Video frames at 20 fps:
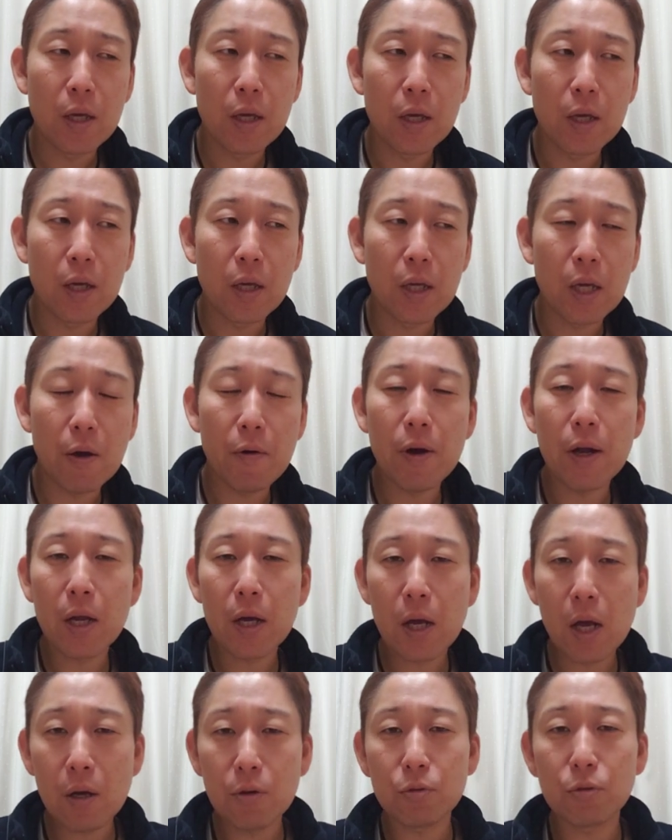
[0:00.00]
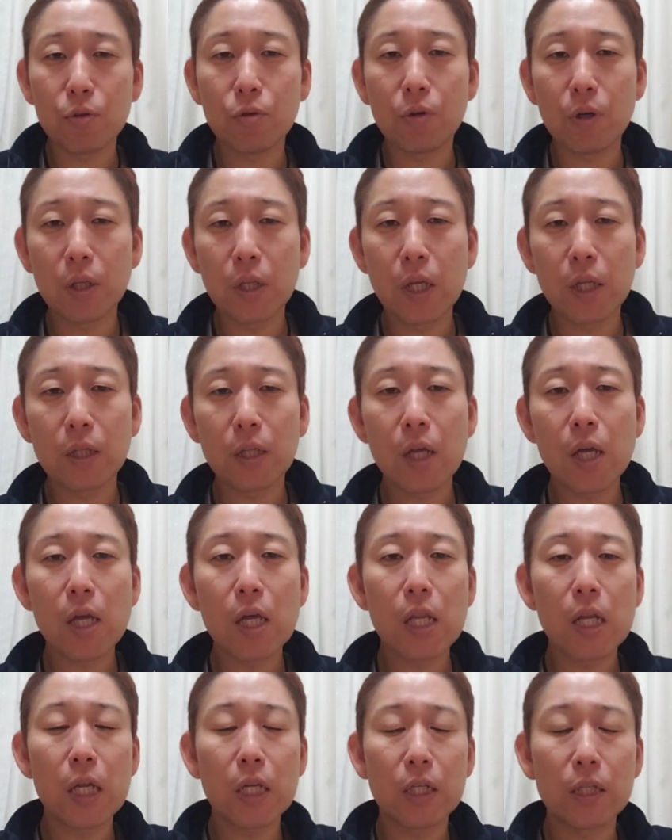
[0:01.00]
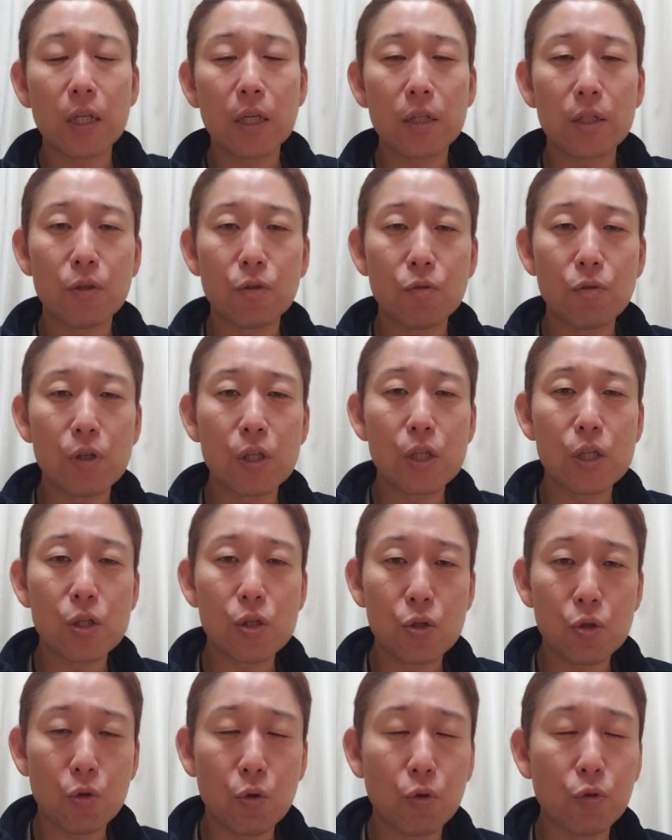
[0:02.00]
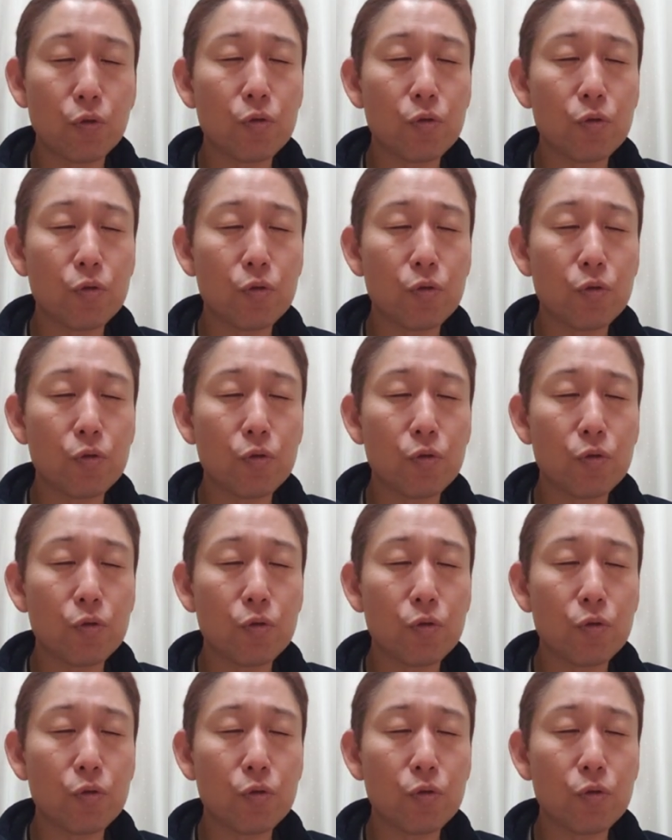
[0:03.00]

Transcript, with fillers: えー、柔らかくというかね、丁寧に出してる印象。